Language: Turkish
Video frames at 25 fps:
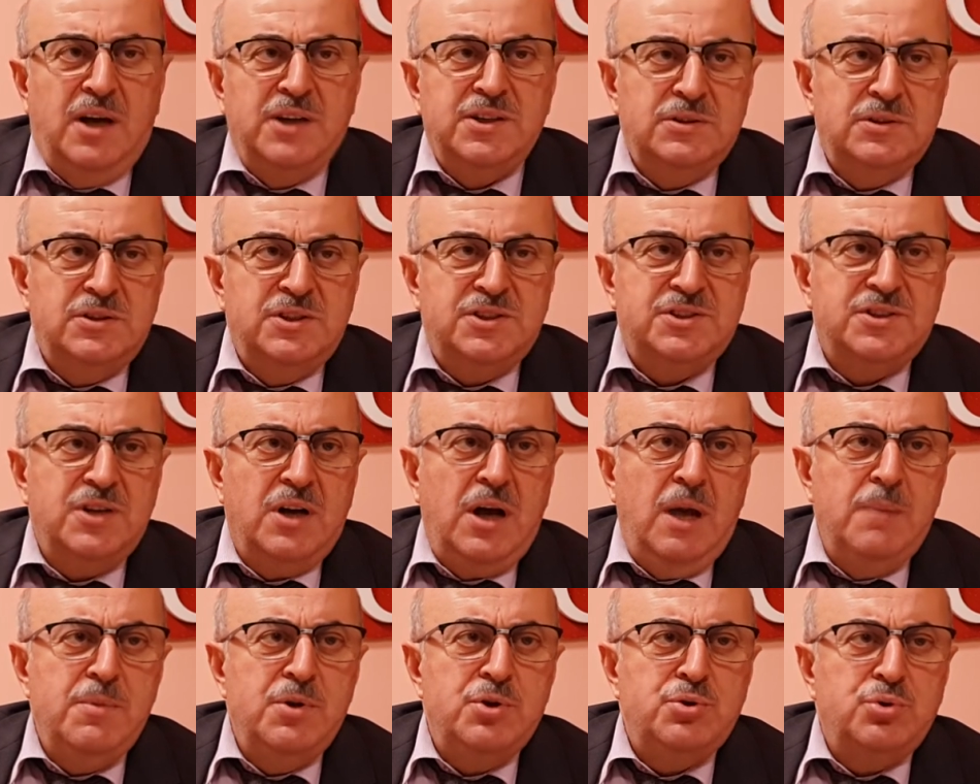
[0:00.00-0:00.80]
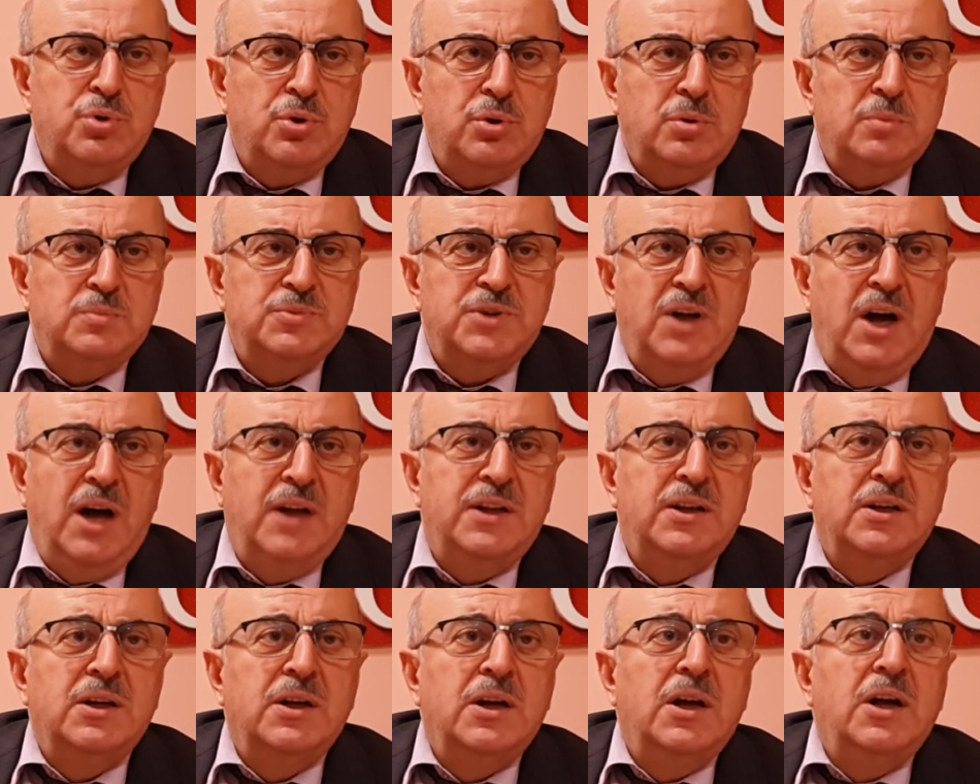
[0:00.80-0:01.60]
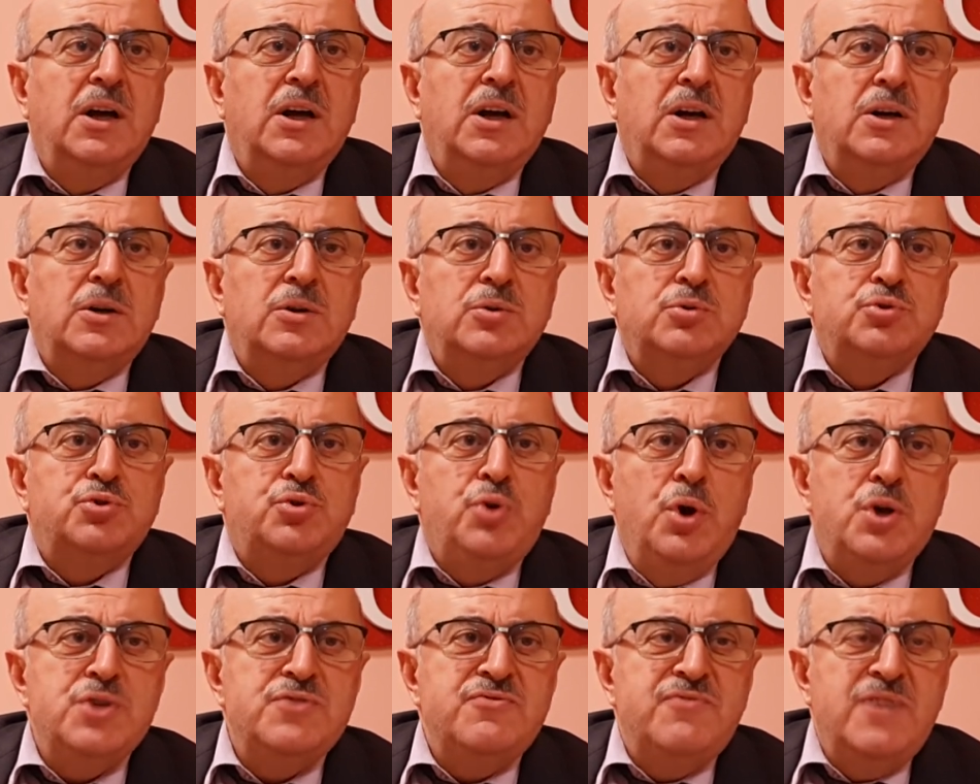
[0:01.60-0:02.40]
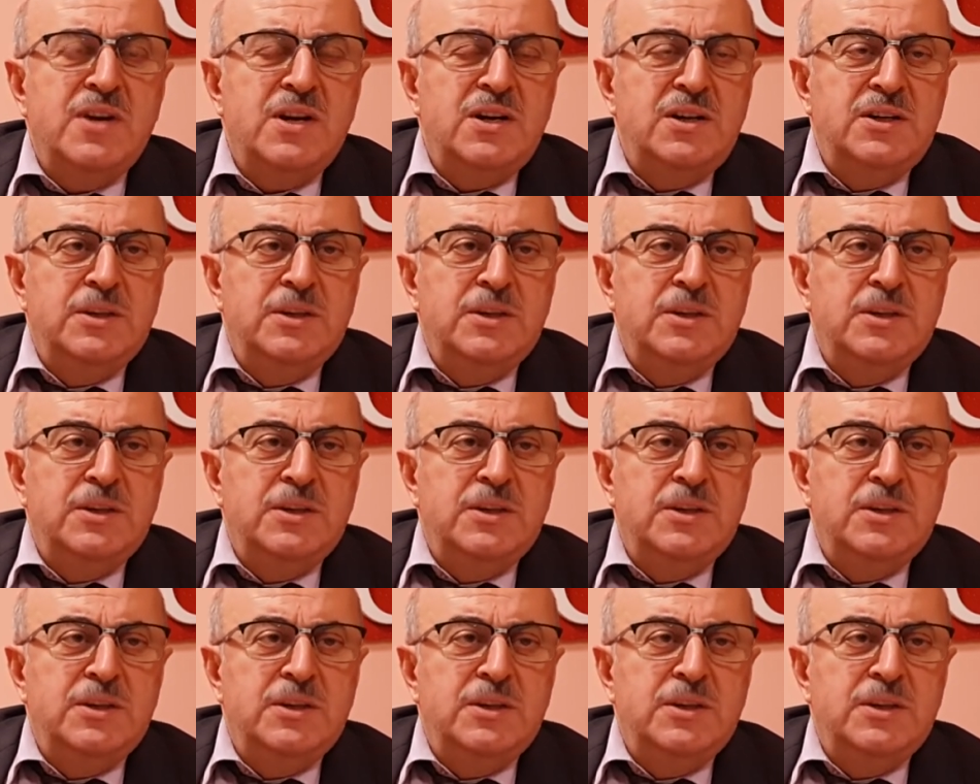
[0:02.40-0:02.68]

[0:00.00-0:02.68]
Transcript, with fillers: kendi adıma istirham ediyorum. Yani